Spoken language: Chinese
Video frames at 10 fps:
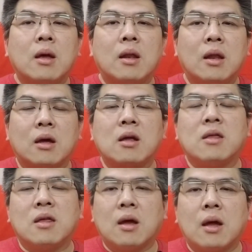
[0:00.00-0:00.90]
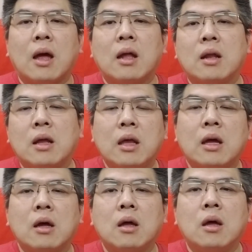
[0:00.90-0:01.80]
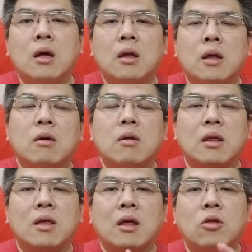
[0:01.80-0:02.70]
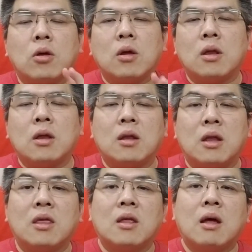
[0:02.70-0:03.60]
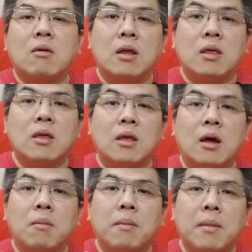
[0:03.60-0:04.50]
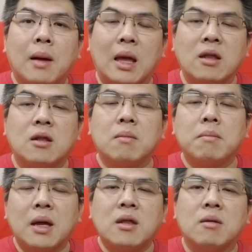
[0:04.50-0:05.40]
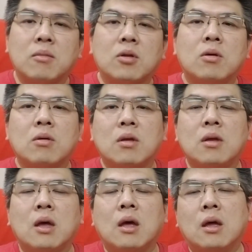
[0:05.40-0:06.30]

你可以先看那一个。 然后你才确定，你知道你自己要买卖什么东西，